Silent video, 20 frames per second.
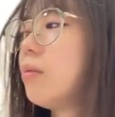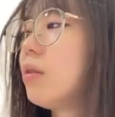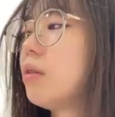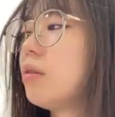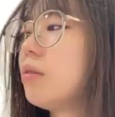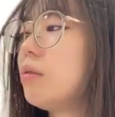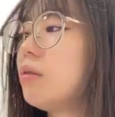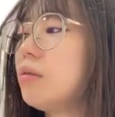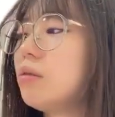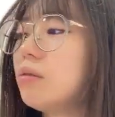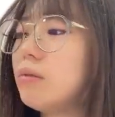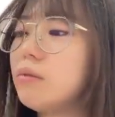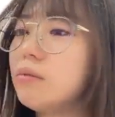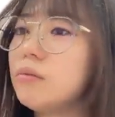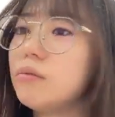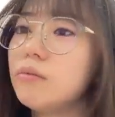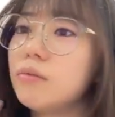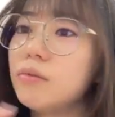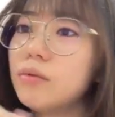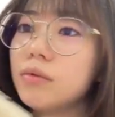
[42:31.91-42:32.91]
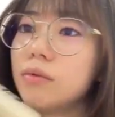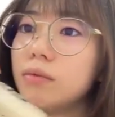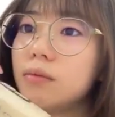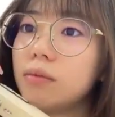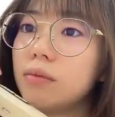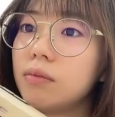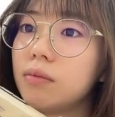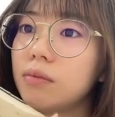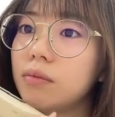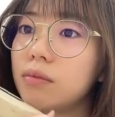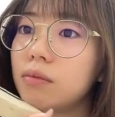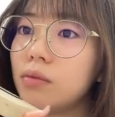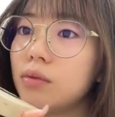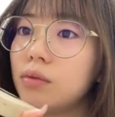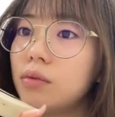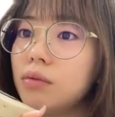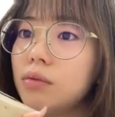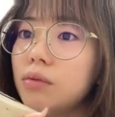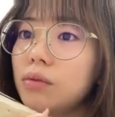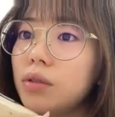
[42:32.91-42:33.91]
まうん
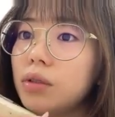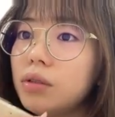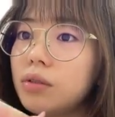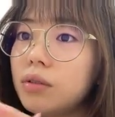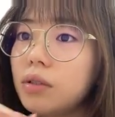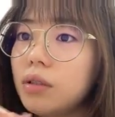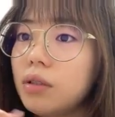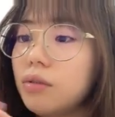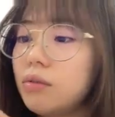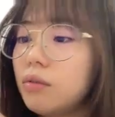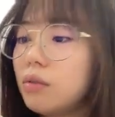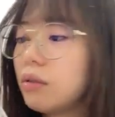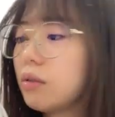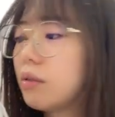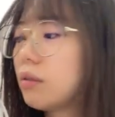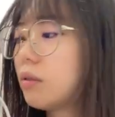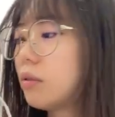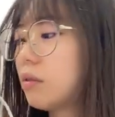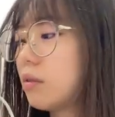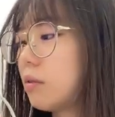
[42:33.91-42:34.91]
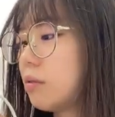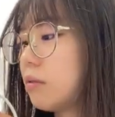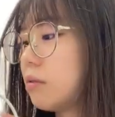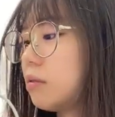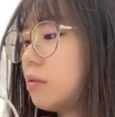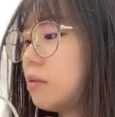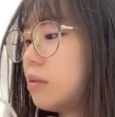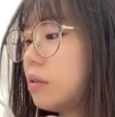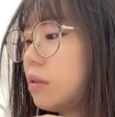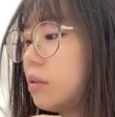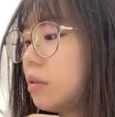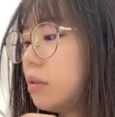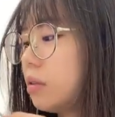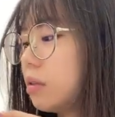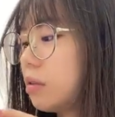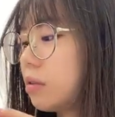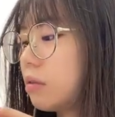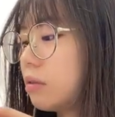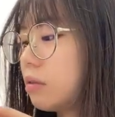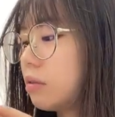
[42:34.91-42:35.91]
どんどん傷が広がってってる
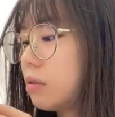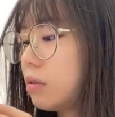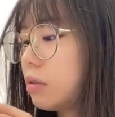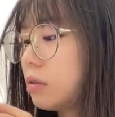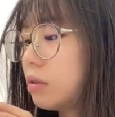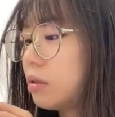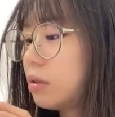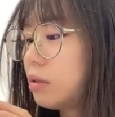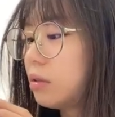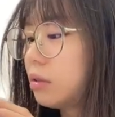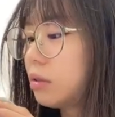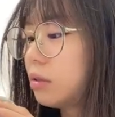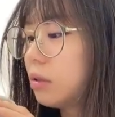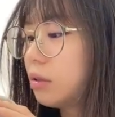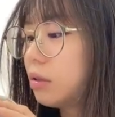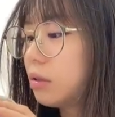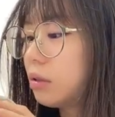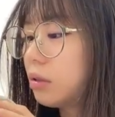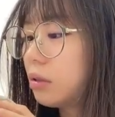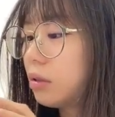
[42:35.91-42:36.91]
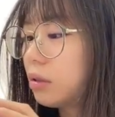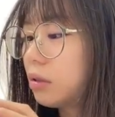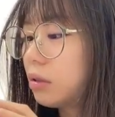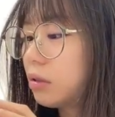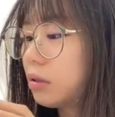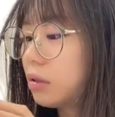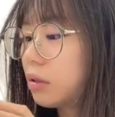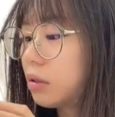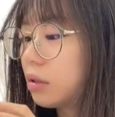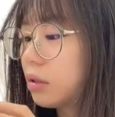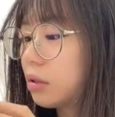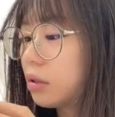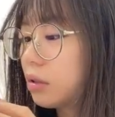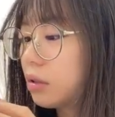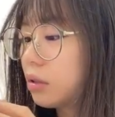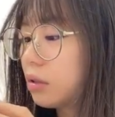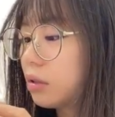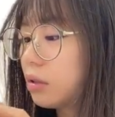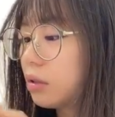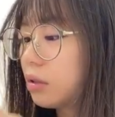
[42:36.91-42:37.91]
悲しいやだ汚
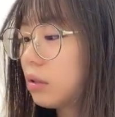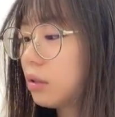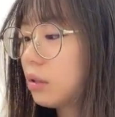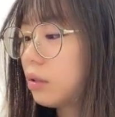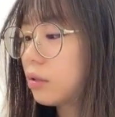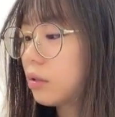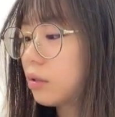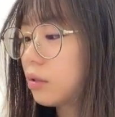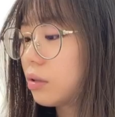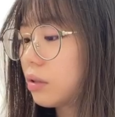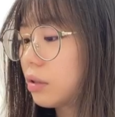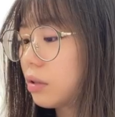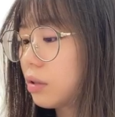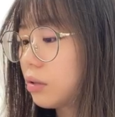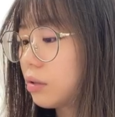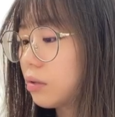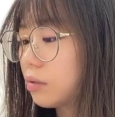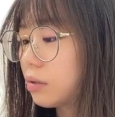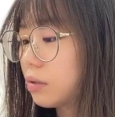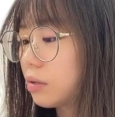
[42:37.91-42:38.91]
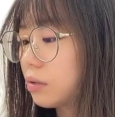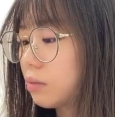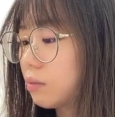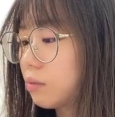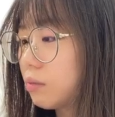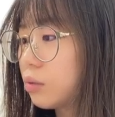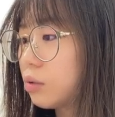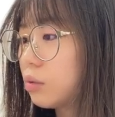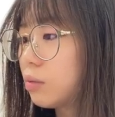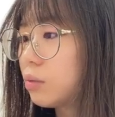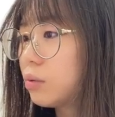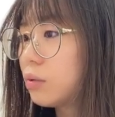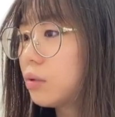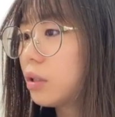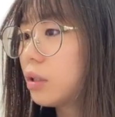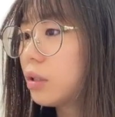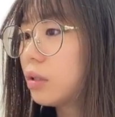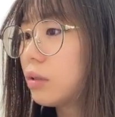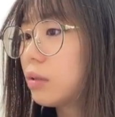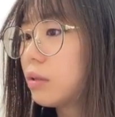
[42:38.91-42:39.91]
いとか言ったんだけどさボロボロ
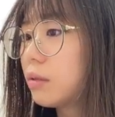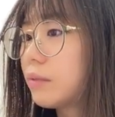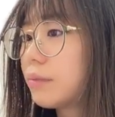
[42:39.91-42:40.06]
やだ